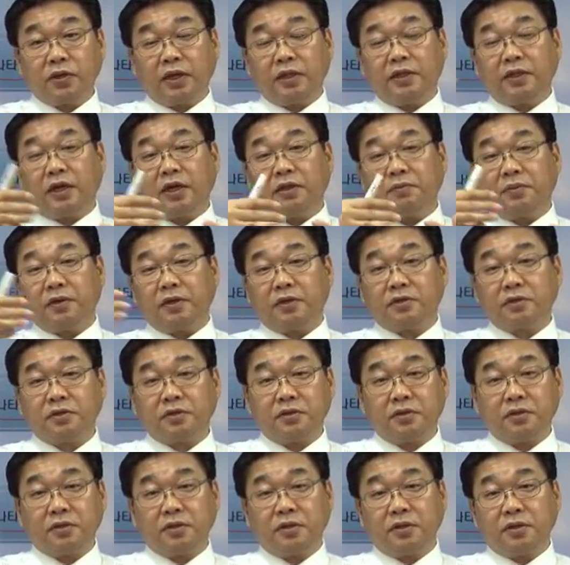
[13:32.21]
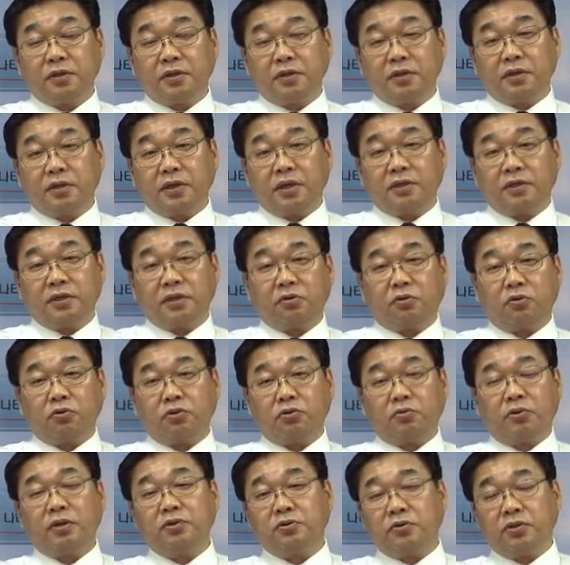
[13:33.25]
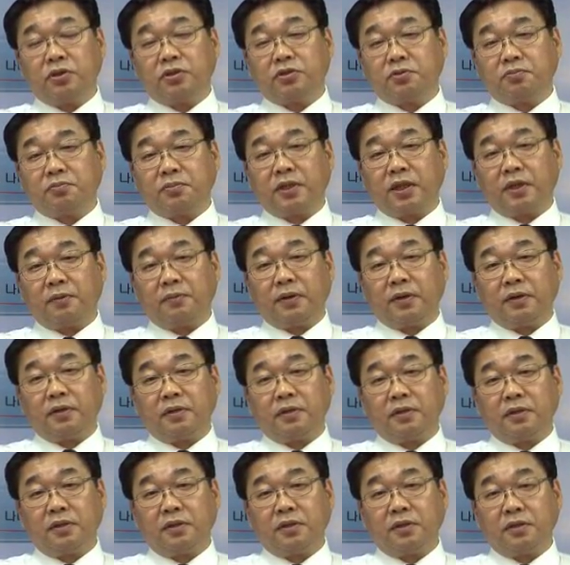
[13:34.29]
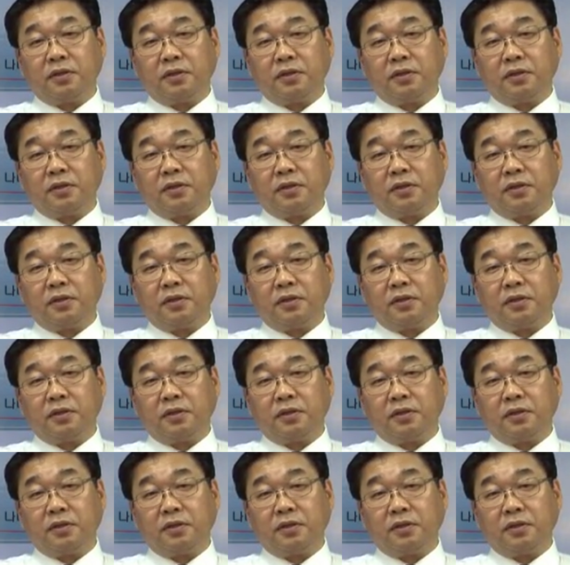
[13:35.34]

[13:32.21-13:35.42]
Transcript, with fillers: 옛날에 비해서. 예전에 고정 환율이었습니다만은,